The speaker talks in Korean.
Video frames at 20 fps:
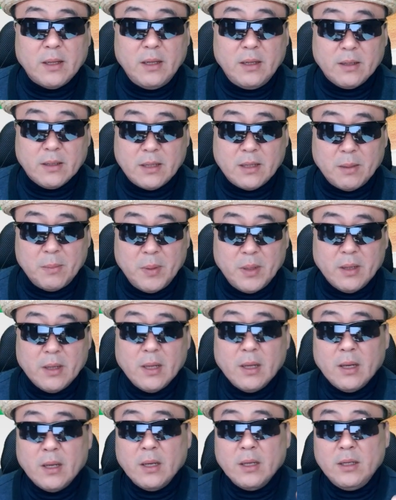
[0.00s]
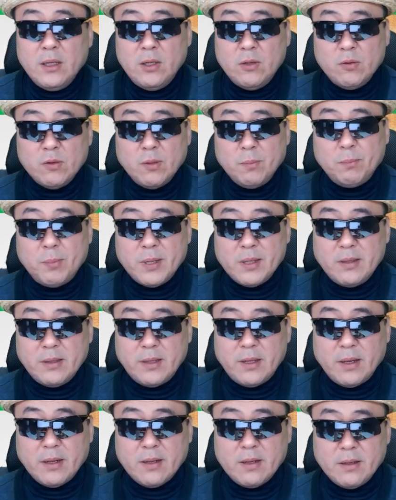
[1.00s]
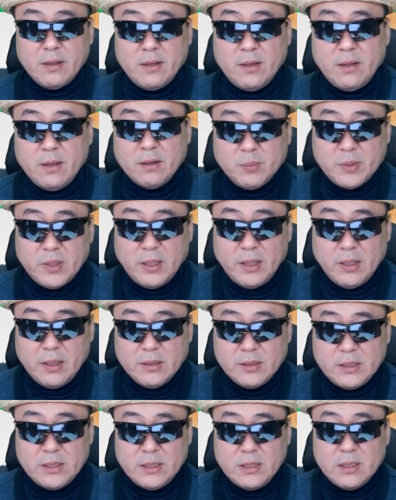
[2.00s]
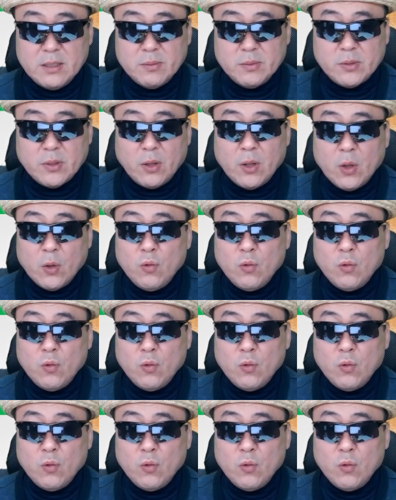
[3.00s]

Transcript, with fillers: 이렇게 되면 이유는 핀테크 기업들이 진입부터